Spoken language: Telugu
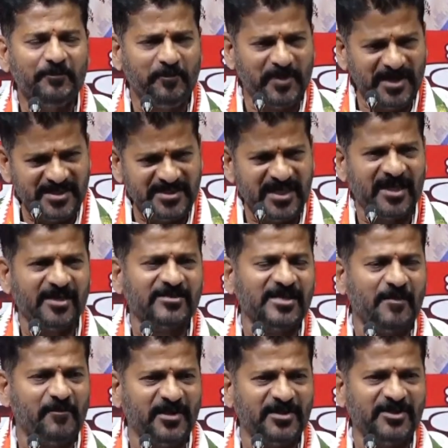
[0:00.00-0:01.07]
బీసీలకు
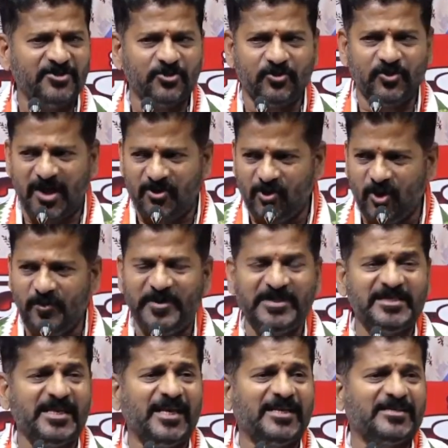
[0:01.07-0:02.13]
సంబంధించి కూడా
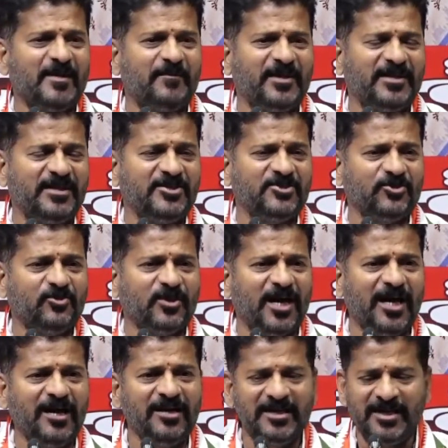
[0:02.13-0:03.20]
ఓబీసీలకు సంబంధించి
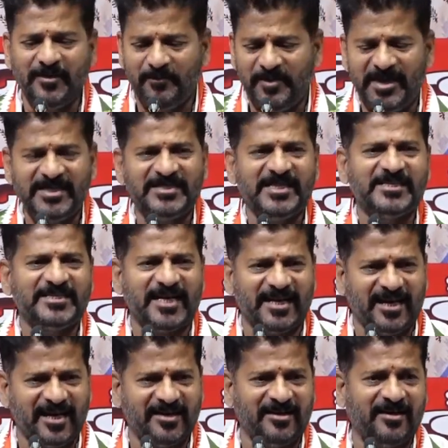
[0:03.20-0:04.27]
కూడా బీసీ
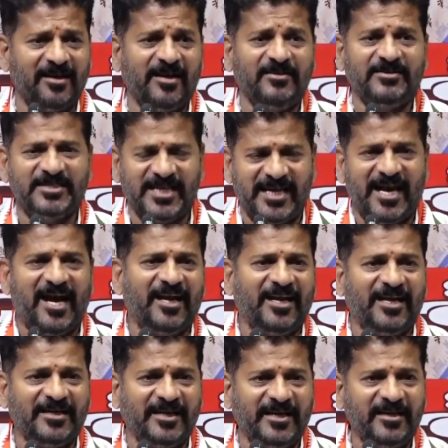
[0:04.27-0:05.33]
జనగణన
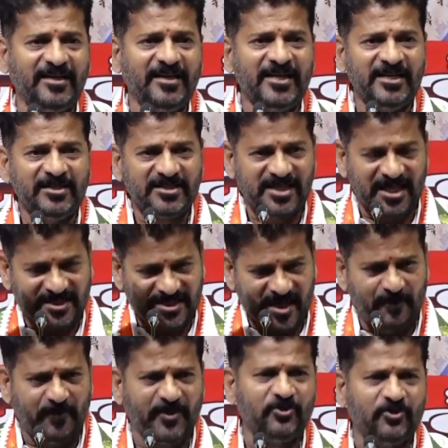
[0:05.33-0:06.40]
చేయాలనే చర్చ
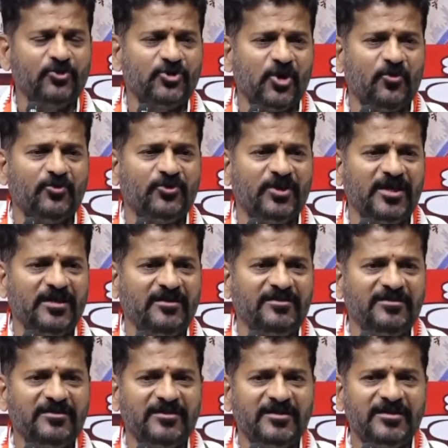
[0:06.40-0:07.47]
ఎప్పటి నుంచో ఉంది
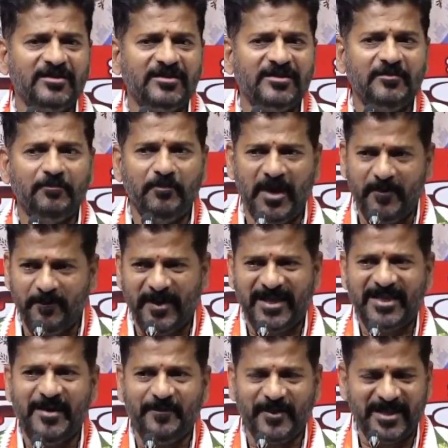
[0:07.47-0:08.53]
మేము
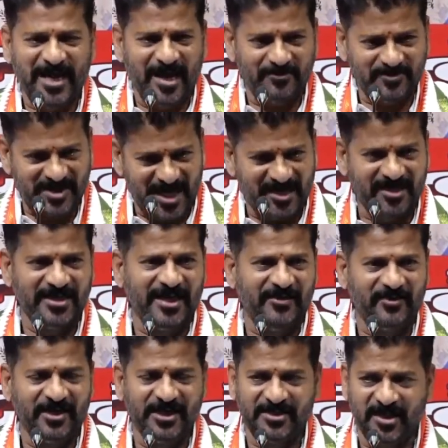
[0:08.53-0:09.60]
పదే పదే అంశాలను
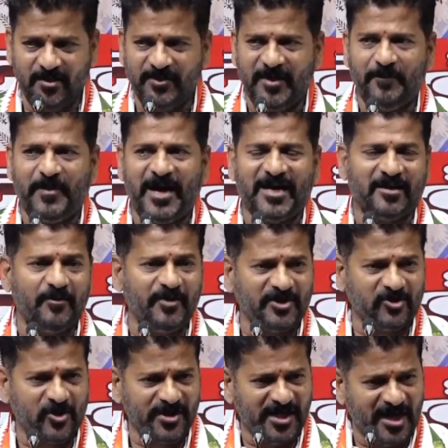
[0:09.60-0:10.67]
లేవనెత్తినాం రేపు
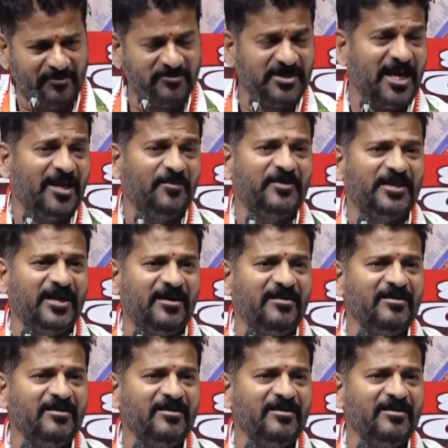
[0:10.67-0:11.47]
పార్లమెంట్లో ఈ అంశాల మీద